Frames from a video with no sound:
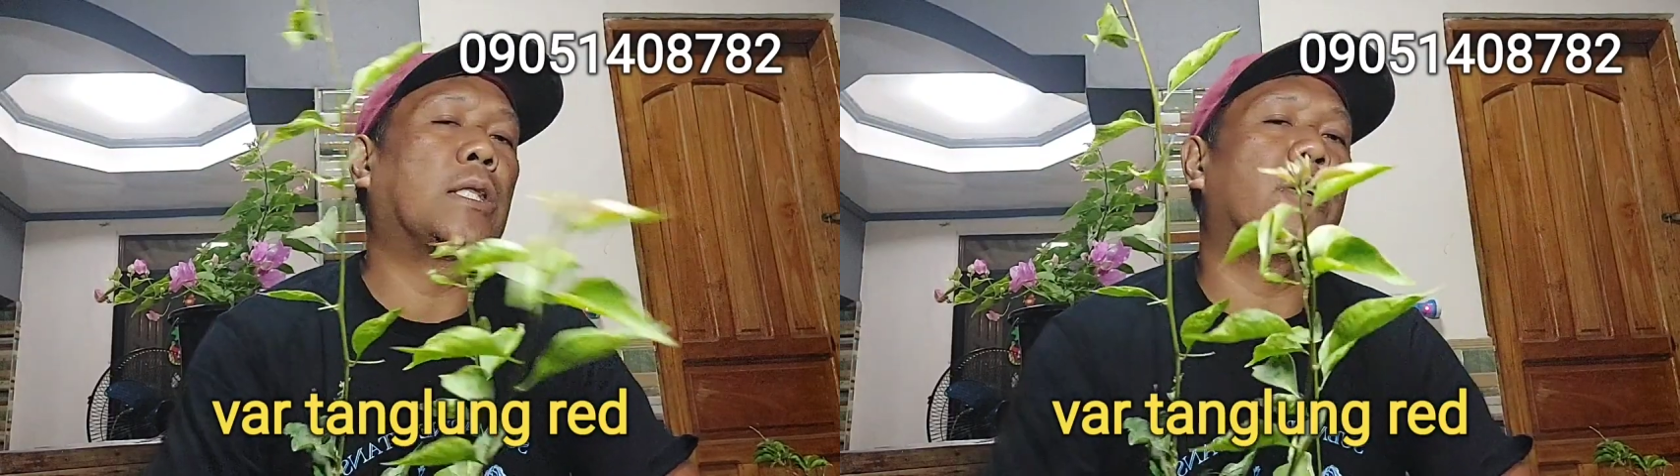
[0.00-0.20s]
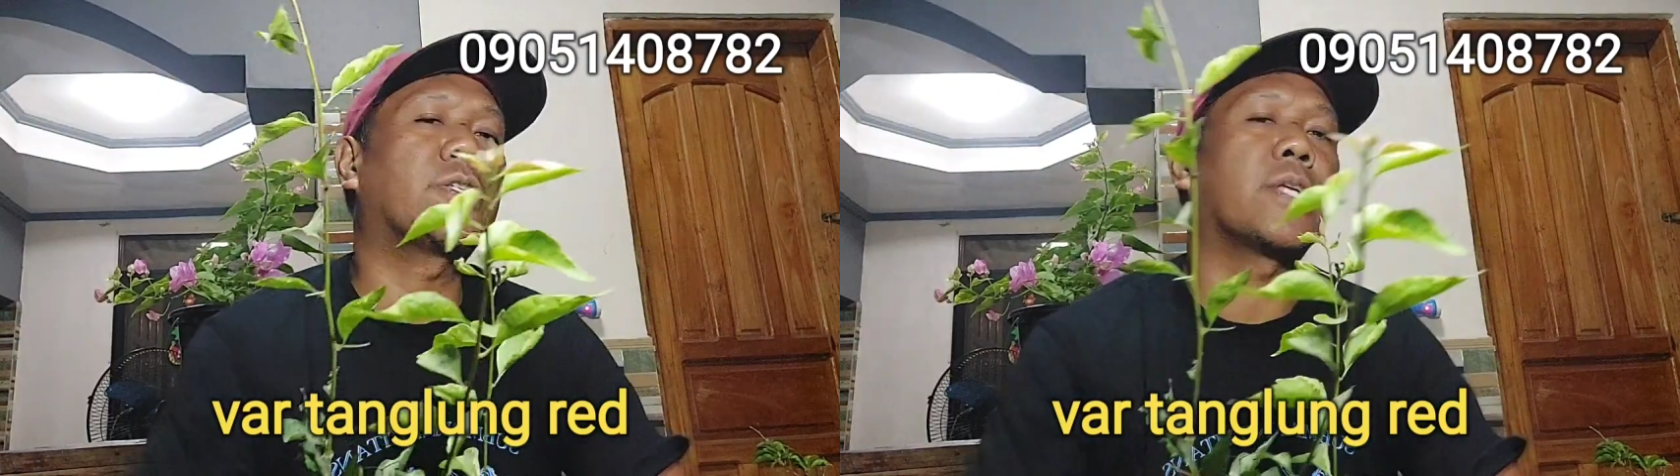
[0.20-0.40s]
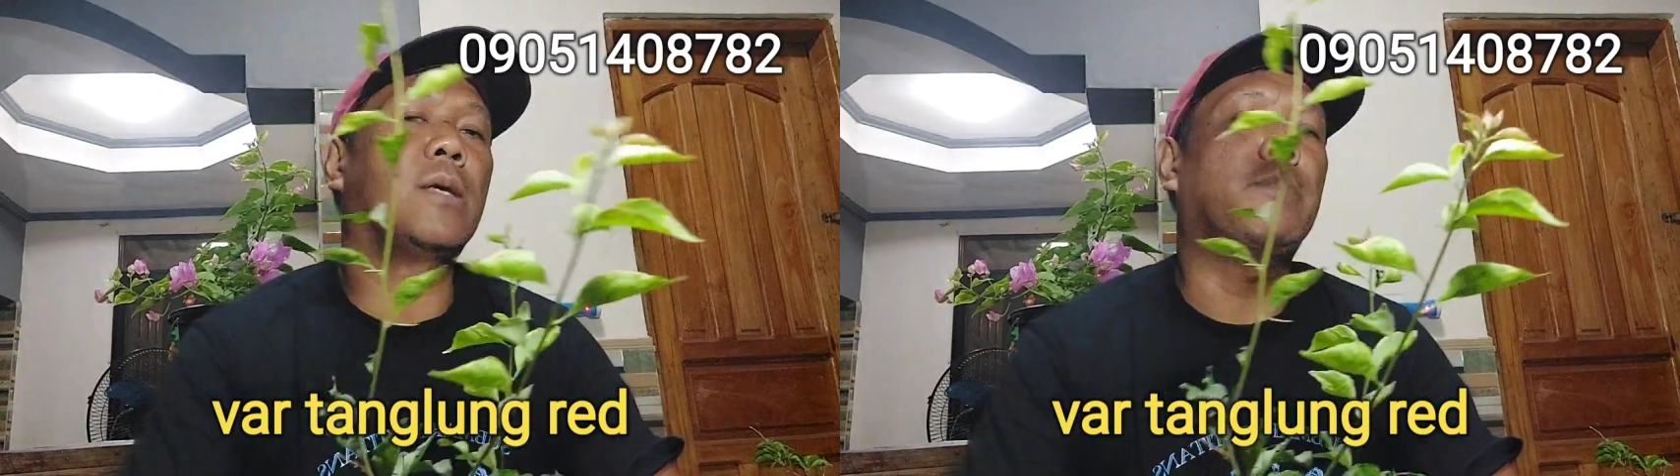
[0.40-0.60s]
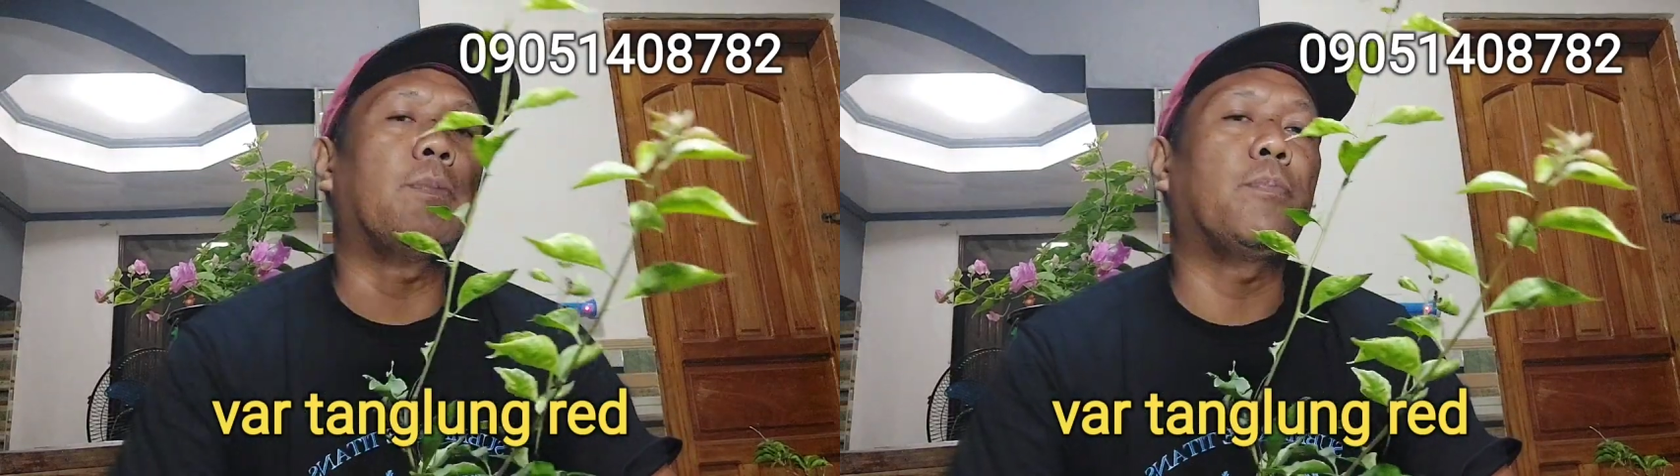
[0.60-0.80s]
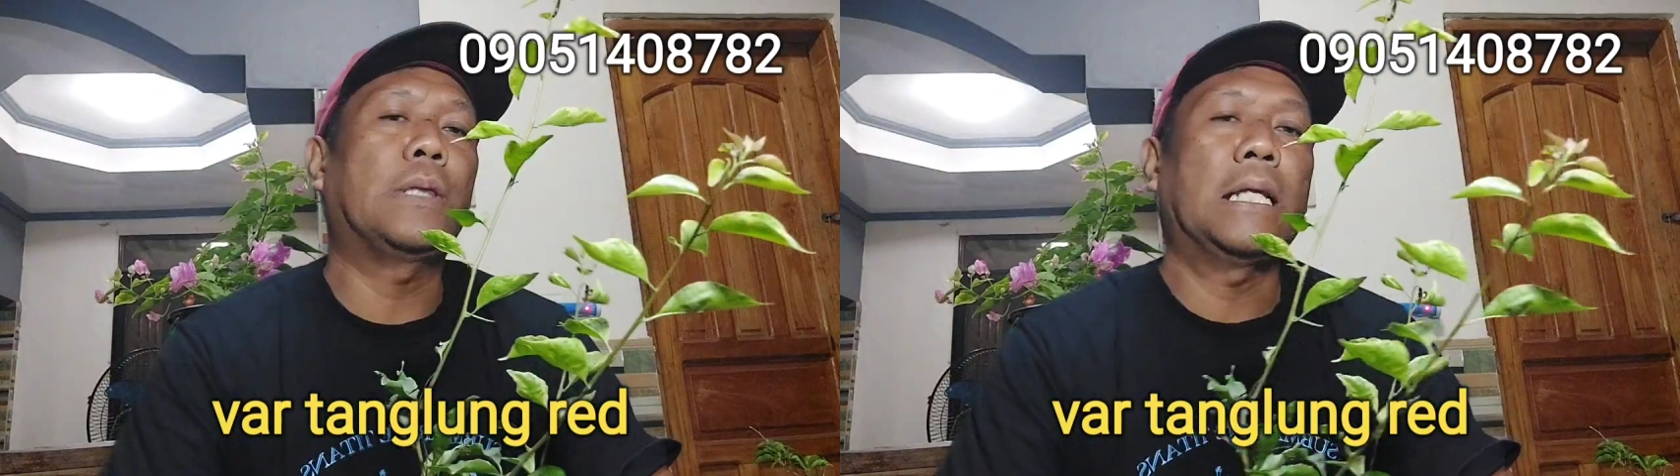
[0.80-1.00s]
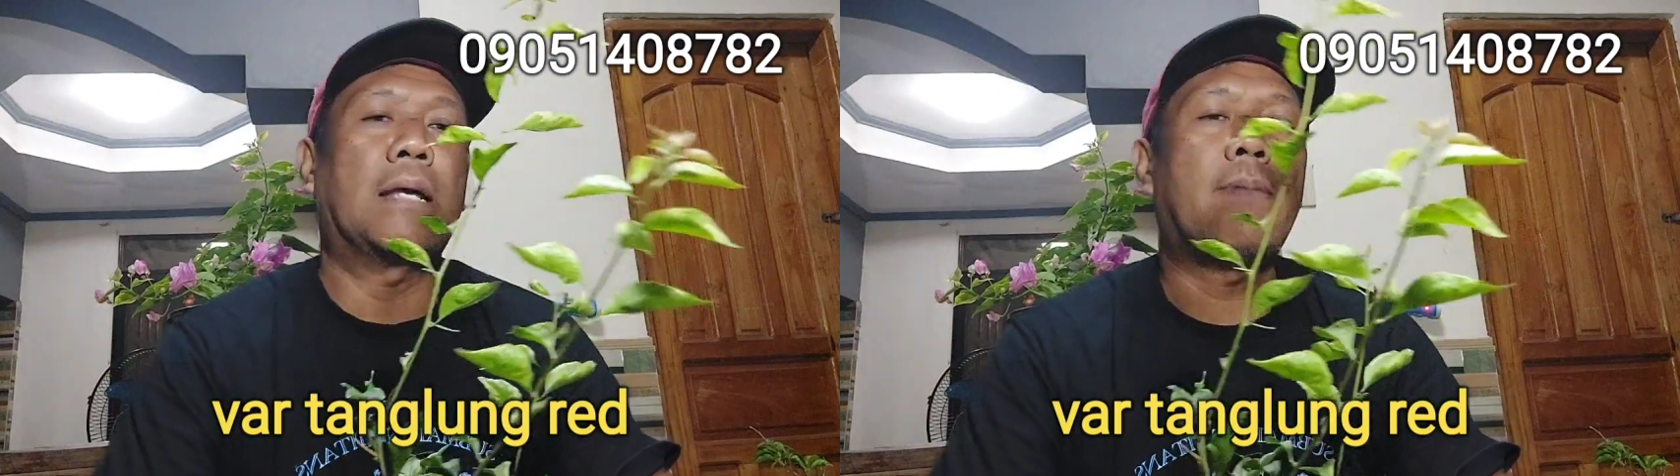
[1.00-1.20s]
nito is 350.